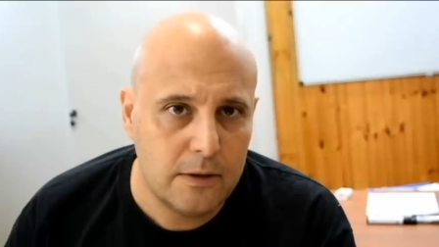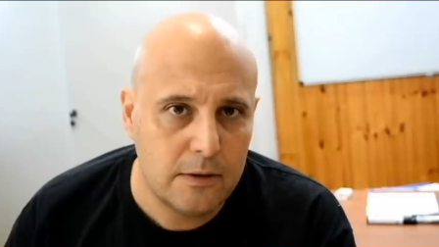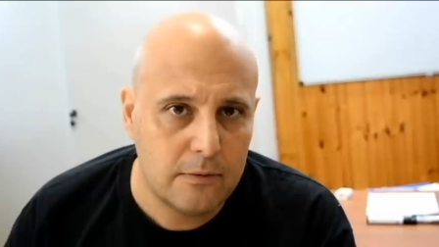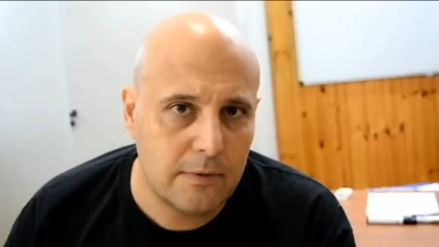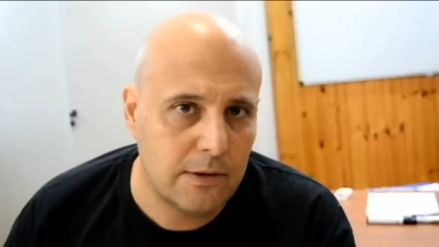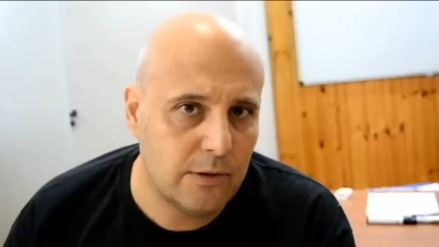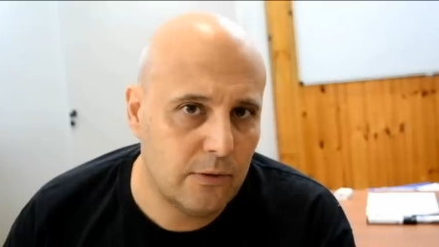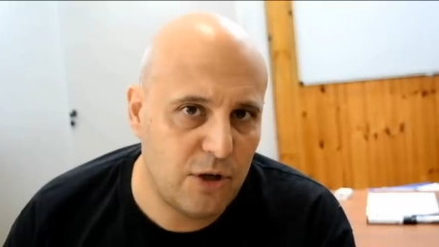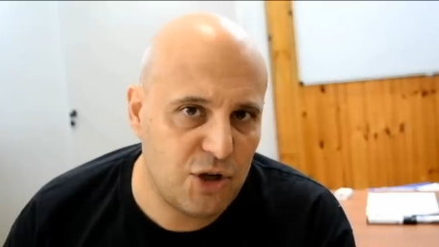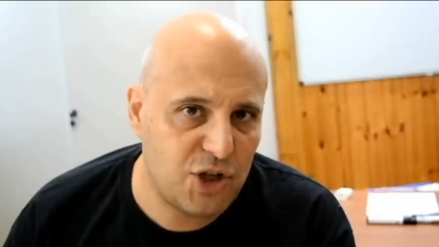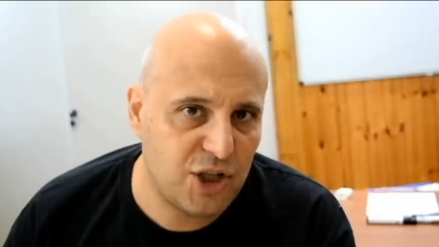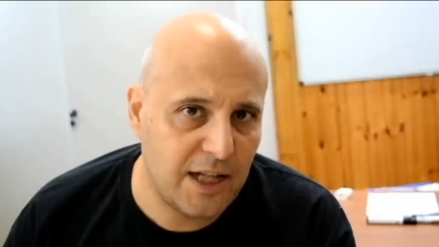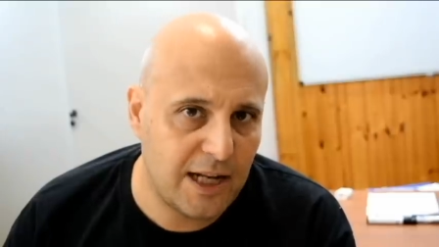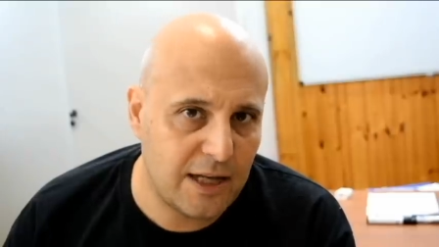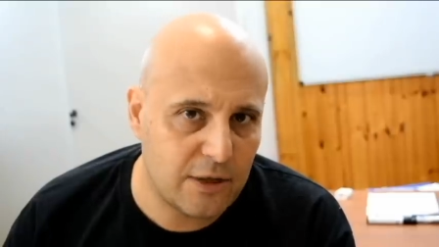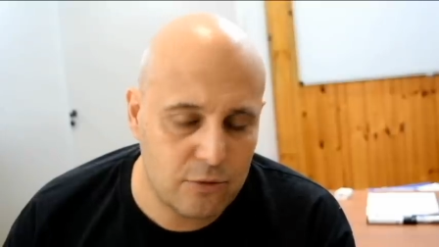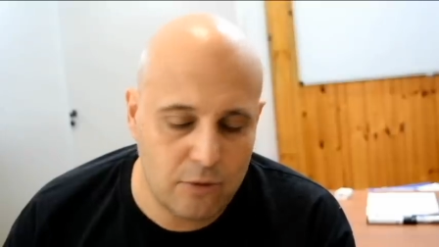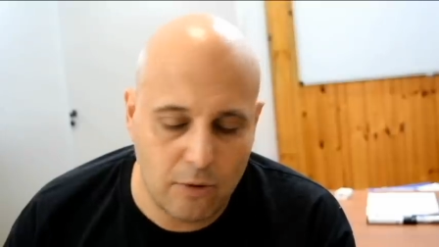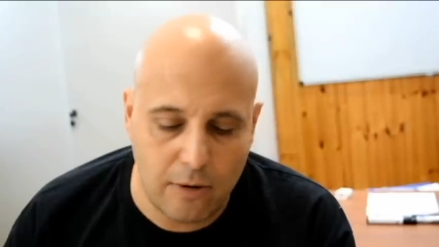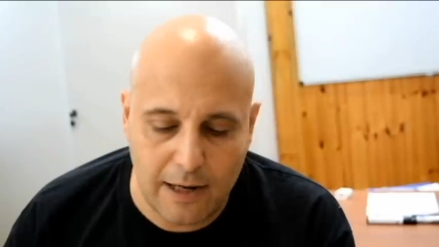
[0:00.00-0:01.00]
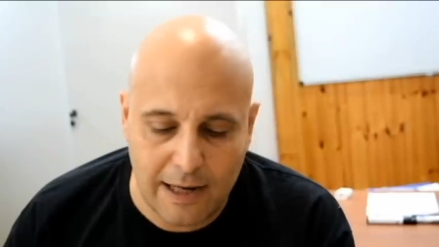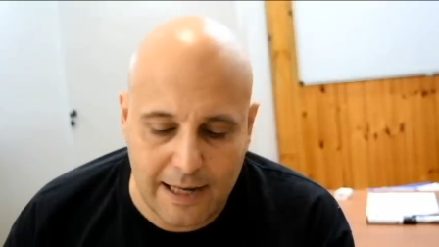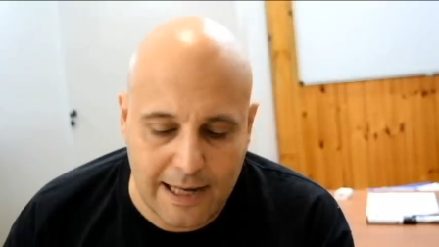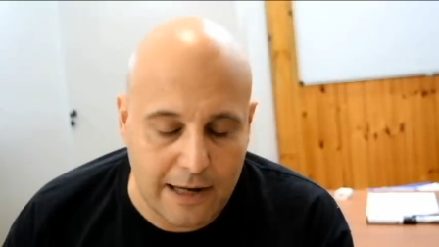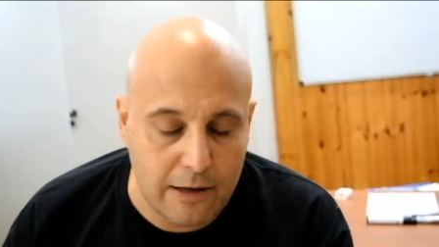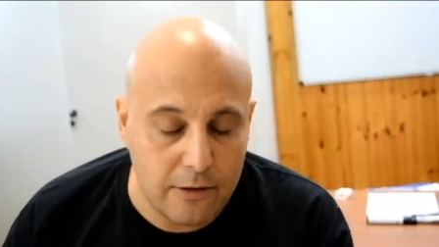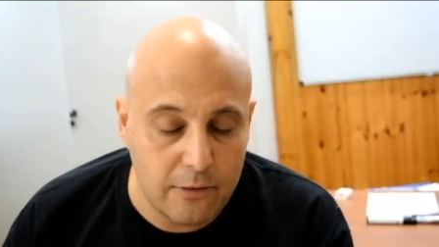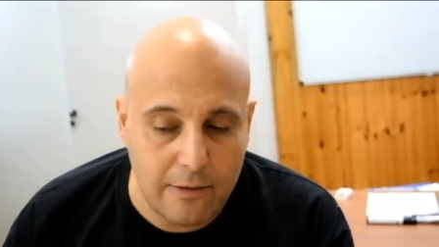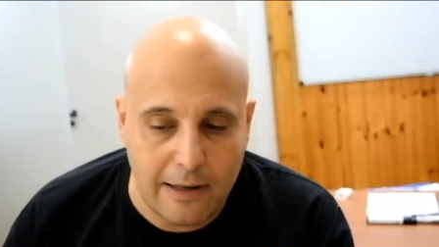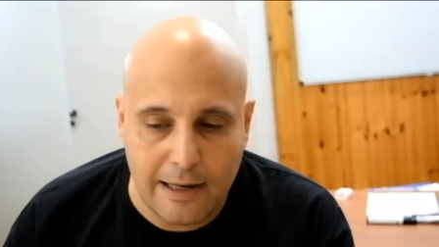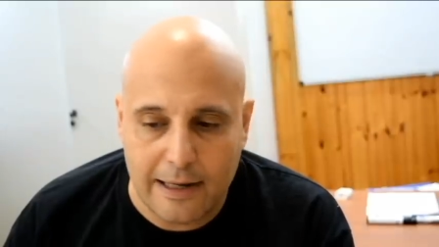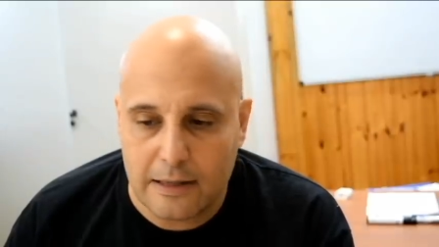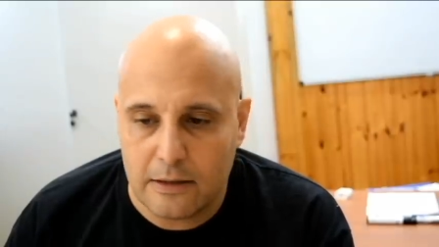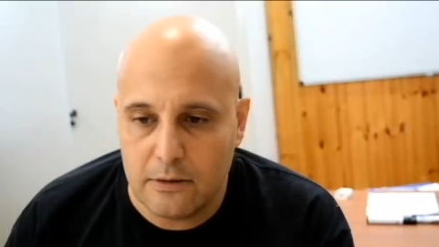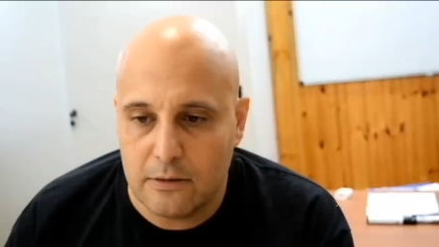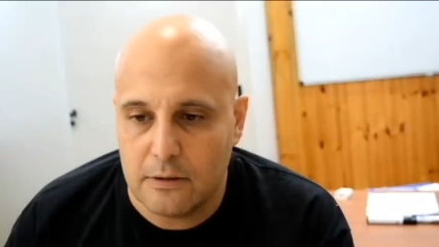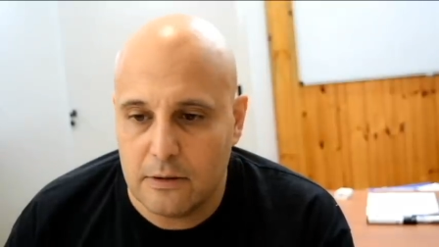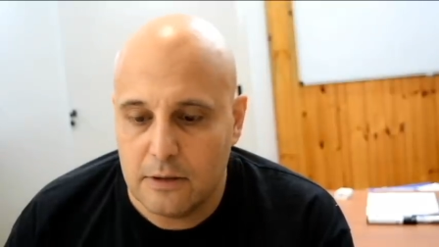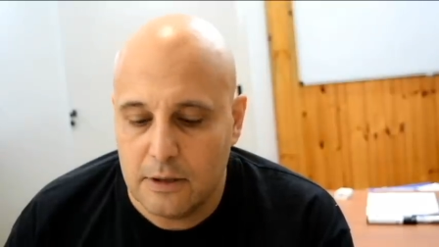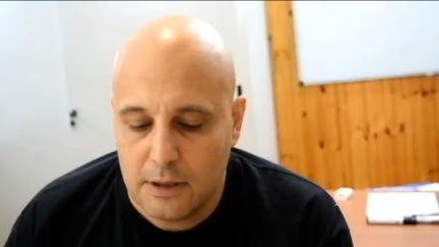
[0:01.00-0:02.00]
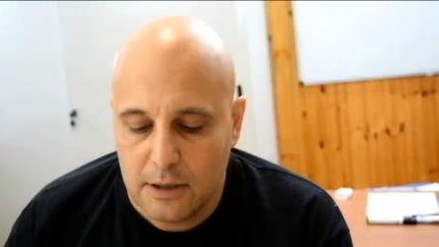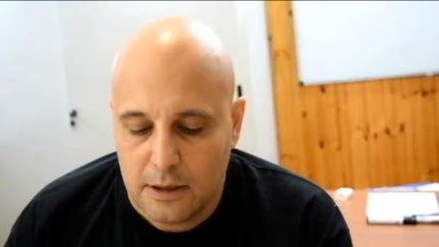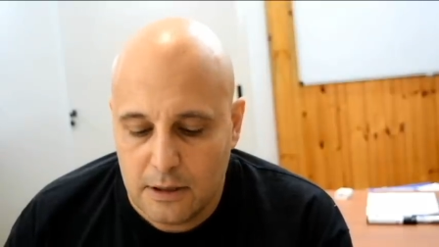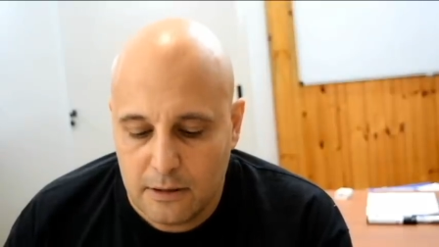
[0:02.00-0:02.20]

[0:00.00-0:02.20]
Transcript: quando esce dalla scuola, caro Edoardo,